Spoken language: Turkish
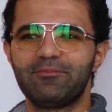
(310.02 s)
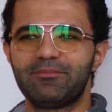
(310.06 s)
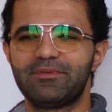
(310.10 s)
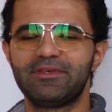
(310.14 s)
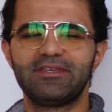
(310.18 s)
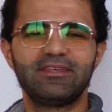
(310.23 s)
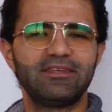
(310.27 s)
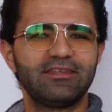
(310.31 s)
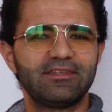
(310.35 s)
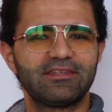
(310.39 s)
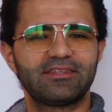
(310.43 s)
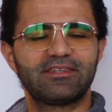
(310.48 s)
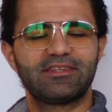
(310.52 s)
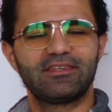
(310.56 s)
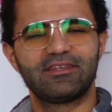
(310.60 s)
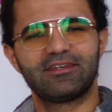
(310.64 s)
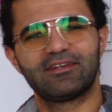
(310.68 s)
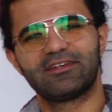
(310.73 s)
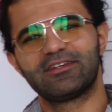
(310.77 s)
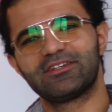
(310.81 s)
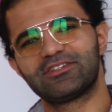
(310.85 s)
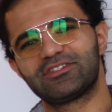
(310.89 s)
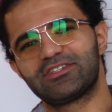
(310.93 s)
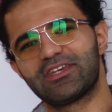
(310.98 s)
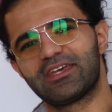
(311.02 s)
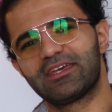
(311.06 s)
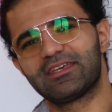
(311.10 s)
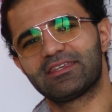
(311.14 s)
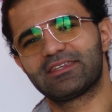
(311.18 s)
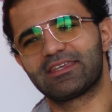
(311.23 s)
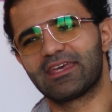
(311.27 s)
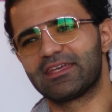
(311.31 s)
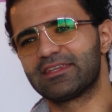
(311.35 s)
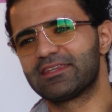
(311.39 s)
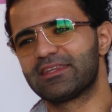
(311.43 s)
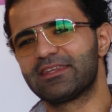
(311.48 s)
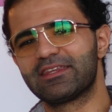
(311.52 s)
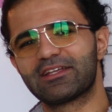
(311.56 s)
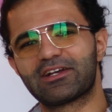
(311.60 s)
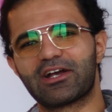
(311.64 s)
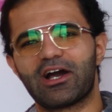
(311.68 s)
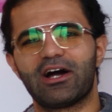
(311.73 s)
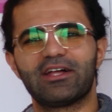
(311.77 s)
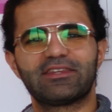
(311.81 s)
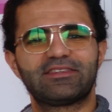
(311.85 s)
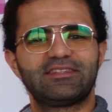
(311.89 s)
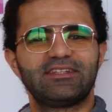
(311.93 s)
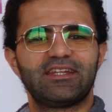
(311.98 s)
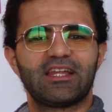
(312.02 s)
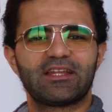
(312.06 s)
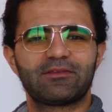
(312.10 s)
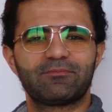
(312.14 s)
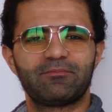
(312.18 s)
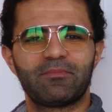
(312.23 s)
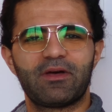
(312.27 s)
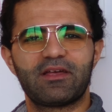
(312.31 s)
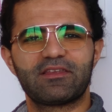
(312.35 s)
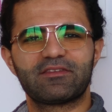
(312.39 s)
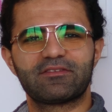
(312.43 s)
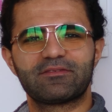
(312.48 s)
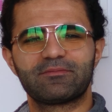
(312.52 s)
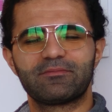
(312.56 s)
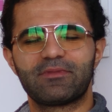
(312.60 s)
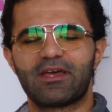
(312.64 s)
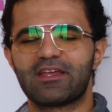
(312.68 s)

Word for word: bir e, şey kendini katil etmez